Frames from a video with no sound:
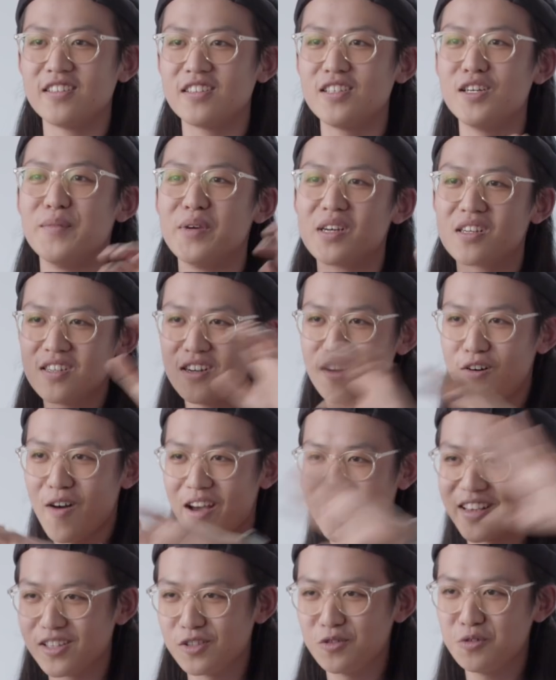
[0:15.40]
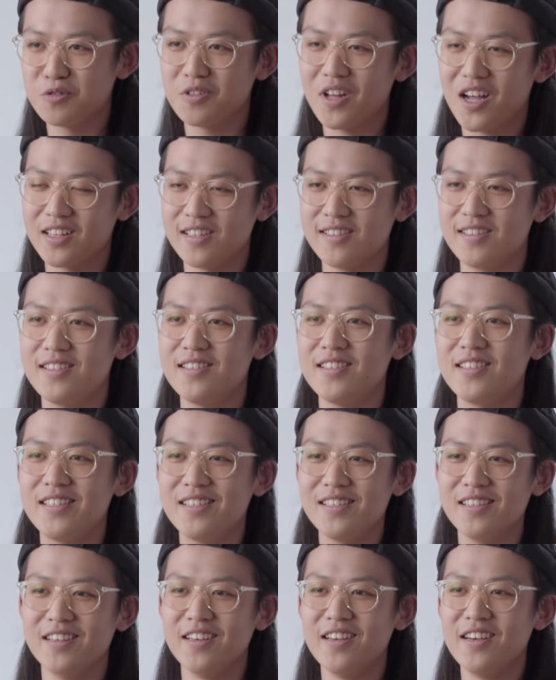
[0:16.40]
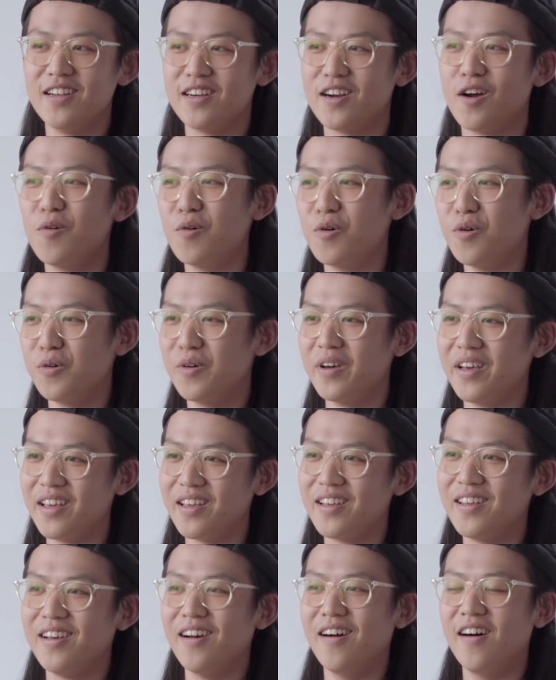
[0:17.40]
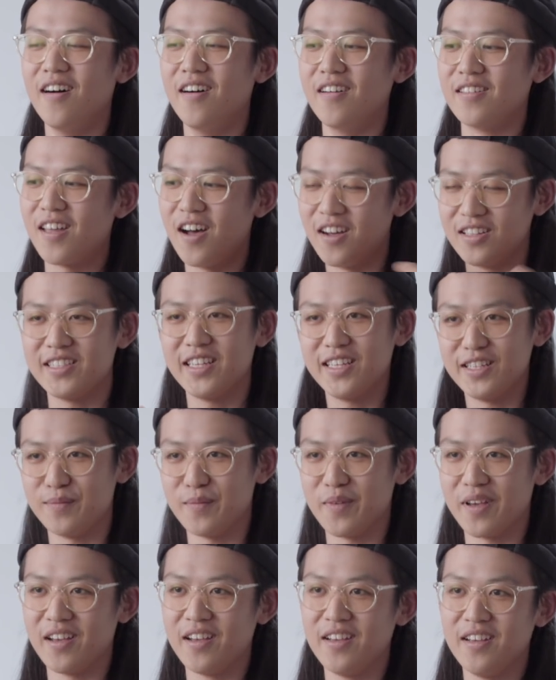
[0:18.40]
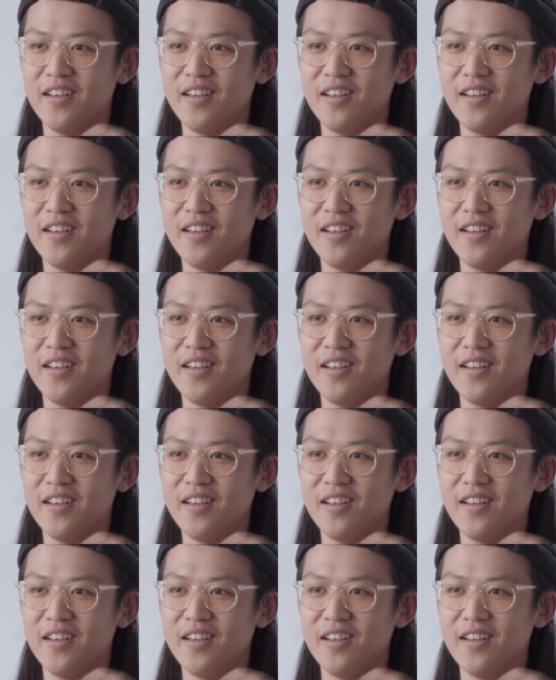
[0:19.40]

特别科幻、一个巨大的机器，让我会呃躺在里面，